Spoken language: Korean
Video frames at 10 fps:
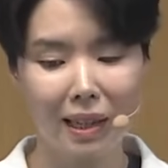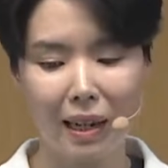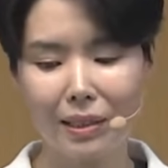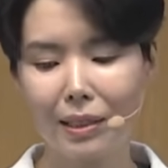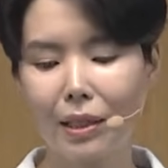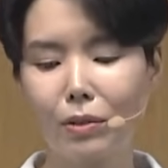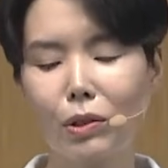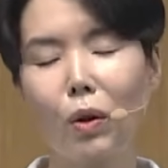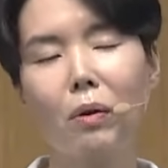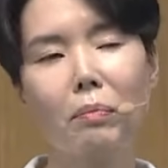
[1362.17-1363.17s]
당시 세운
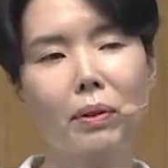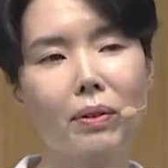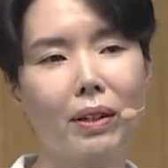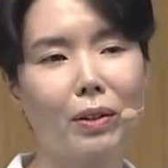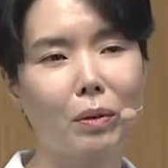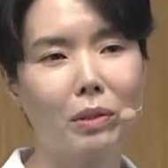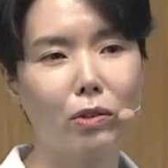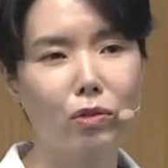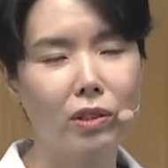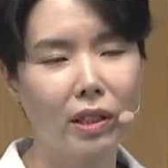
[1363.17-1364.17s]
성벽의 여러분 이
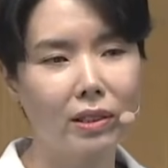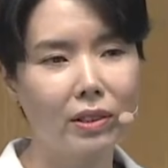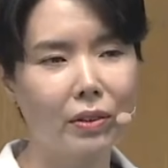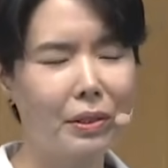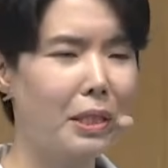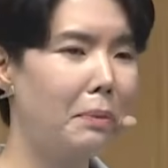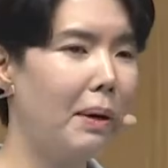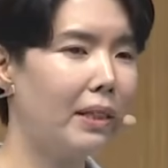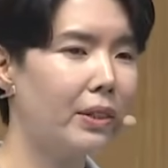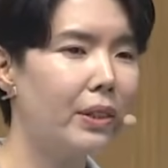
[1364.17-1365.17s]
두께는요
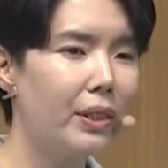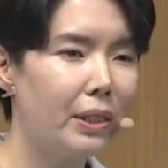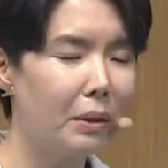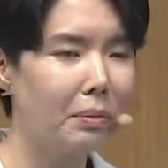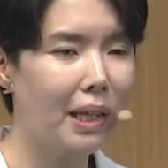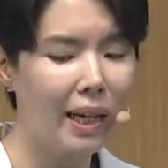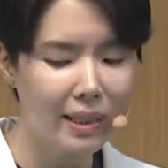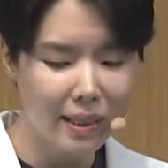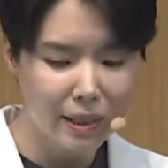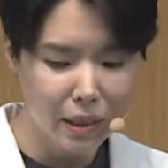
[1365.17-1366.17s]
이백칠십사
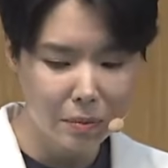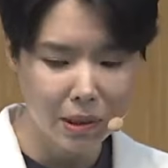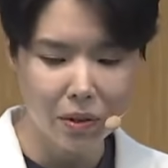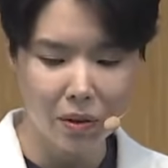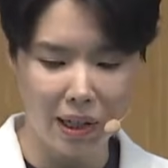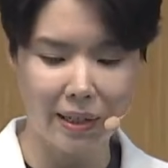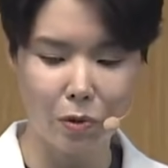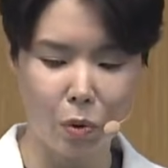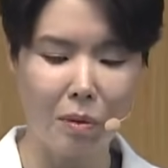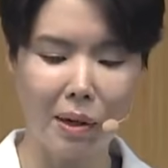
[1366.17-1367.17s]

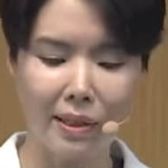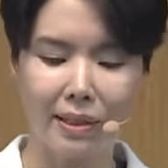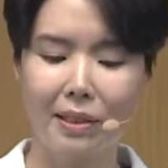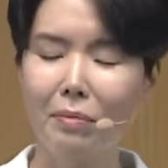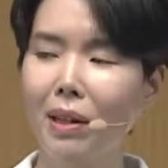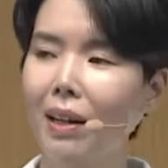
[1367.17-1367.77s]
센티미터가량 될 만큼